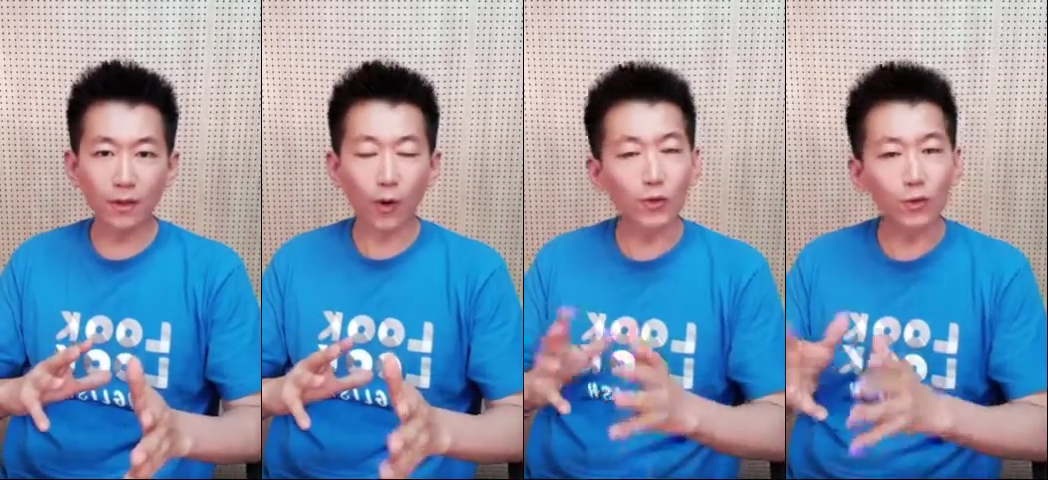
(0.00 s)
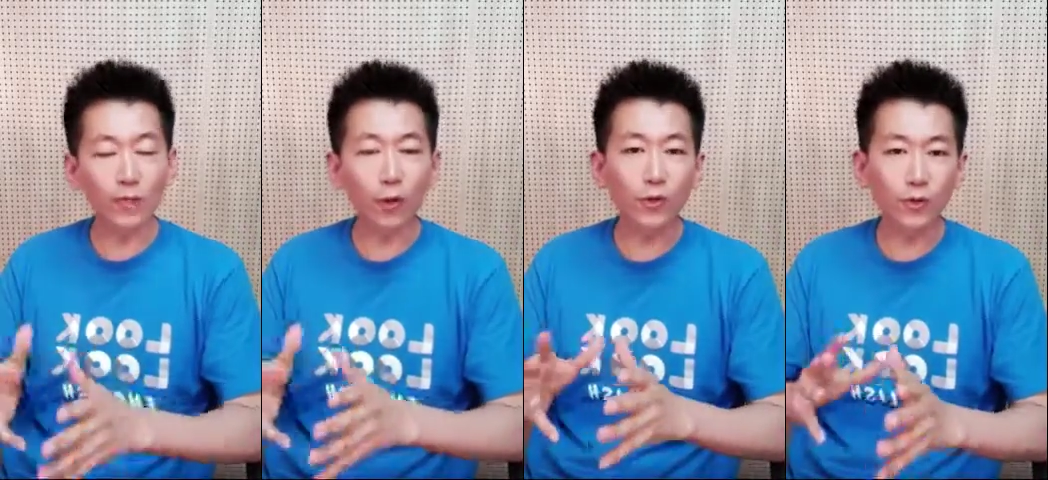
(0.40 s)
어떨
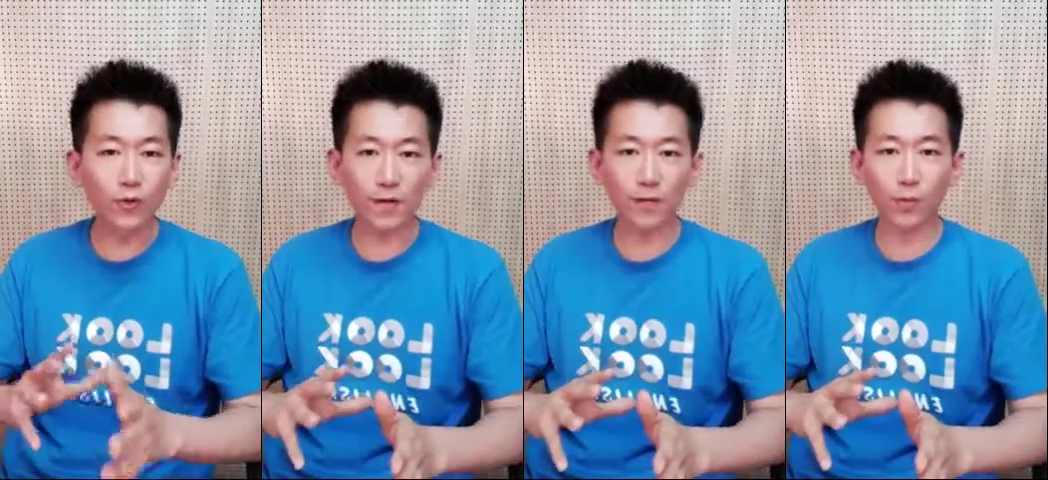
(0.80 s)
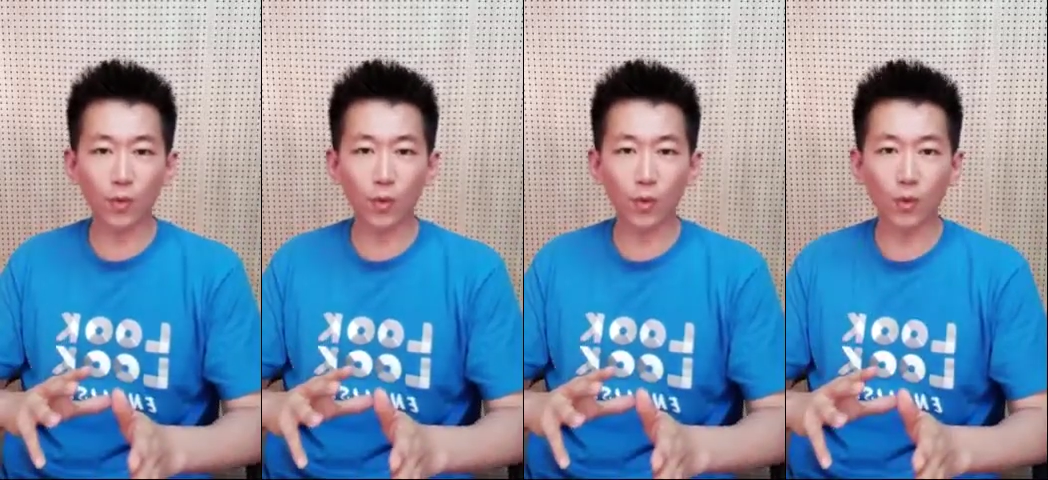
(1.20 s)
때는 어떤 영상을
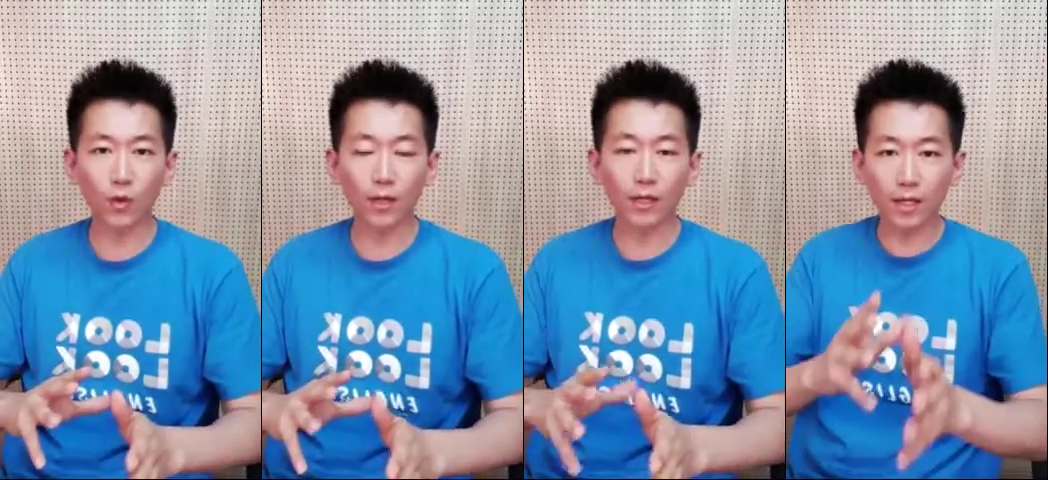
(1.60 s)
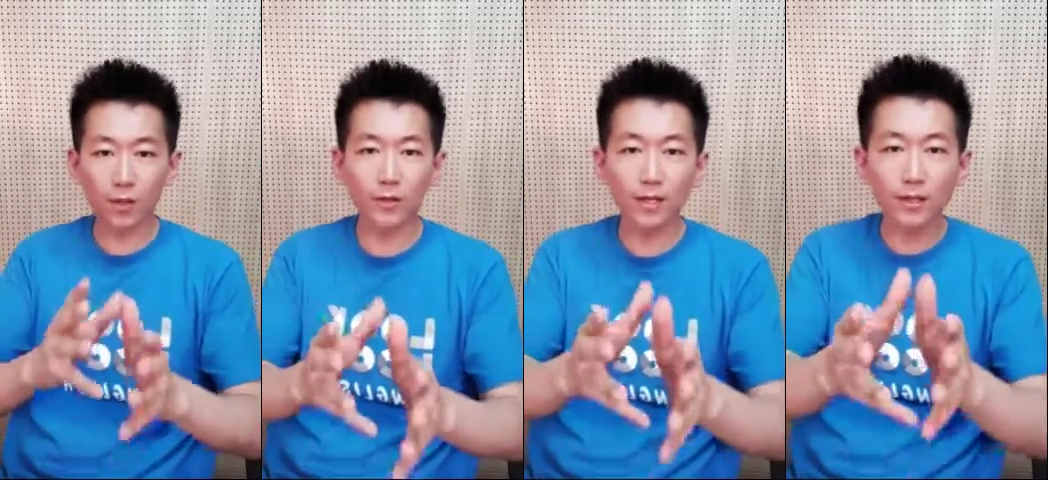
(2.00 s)
보고
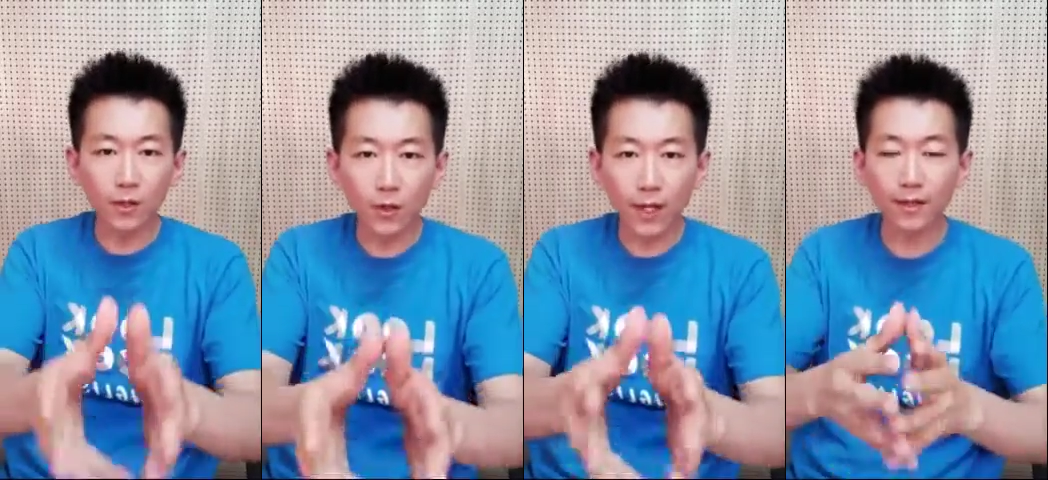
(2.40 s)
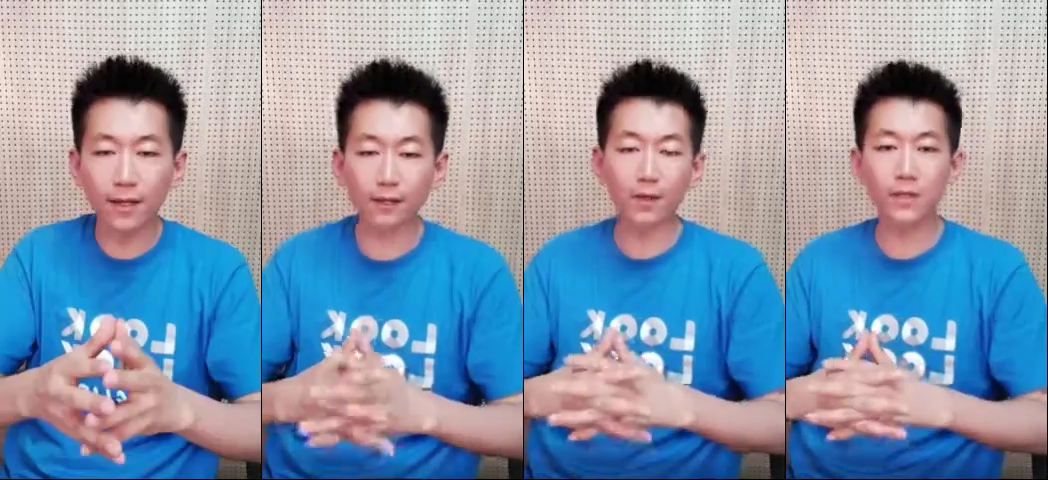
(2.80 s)
이럴 때는 이렇게
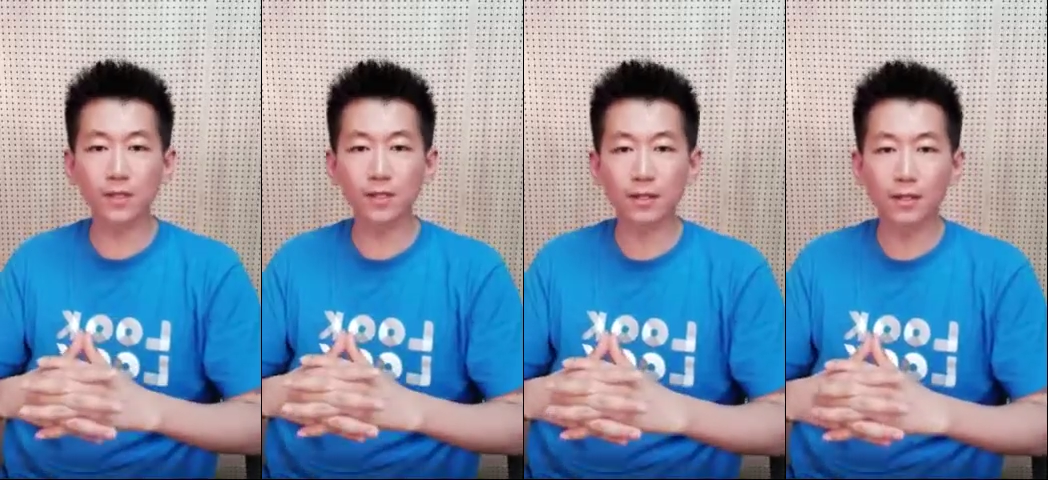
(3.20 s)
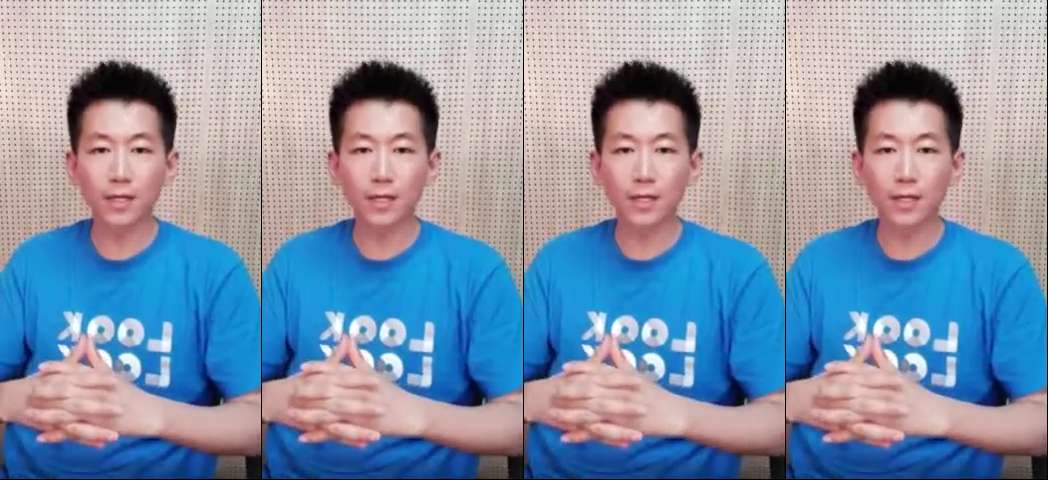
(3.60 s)
한다는 것을